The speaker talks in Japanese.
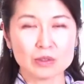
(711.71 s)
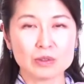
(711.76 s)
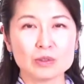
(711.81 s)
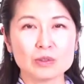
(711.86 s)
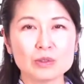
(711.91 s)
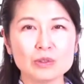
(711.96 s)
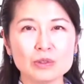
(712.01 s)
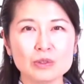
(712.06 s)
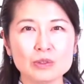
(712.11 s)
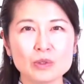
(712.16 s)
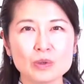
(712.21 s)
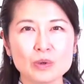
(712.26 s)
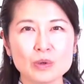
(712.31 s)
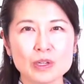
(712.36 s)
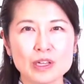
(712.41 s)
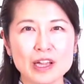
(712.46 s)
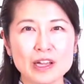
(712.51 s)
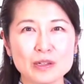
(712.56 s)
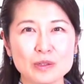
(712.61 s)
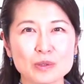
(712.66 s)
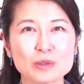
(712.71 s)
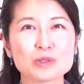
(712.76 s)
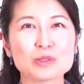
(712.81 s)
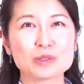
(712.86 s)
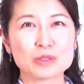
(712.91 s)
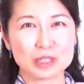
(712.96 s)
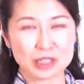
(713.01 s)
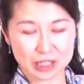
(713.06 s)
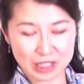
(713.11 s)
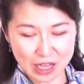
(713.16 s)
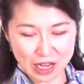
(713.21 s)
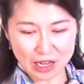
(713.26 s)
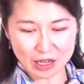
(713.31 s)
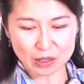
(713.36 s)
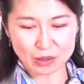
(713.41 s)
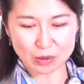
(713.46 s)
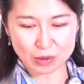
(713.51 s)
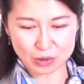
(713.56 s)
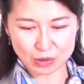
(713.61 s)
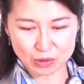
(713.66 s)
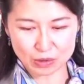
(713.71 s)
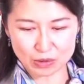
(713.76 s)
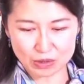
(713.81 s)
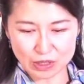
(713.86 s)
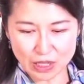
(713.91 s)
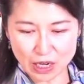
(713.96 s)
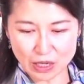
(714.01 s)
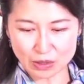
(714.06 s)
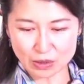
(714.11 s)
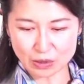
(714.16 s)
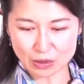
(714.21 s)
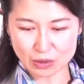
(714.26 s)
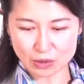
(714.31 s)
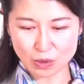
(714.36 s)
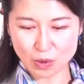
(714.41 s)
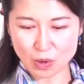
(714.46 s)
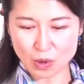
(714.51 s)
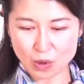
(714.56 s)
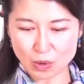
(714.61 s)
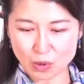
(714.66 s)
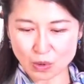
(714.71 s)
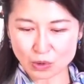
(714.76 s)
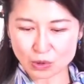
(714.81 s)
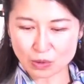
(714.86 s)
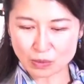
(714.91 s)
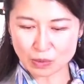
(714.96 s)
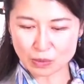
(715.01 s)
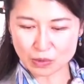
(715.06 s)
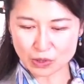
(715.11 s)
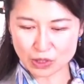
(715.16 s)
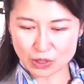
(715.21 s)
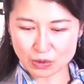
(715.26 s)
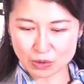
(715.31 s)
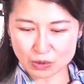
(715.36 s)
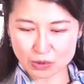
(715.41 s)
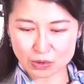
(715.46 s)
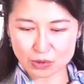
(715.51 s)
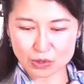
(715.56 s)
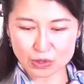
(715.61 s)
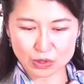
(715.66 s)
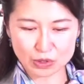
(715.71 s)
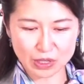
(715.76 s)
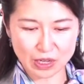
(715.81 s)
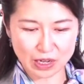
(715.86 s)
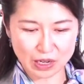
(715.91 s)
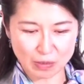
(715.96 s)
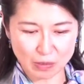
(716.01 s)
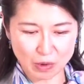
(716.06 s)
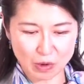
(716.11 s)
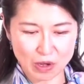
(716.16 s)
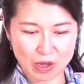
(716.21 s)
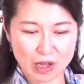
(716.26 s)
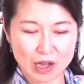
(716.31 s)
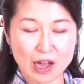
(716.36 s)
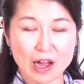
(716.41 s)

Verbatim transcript: 軍用犬の出生」というタイトルの子ども向きのニュース映画も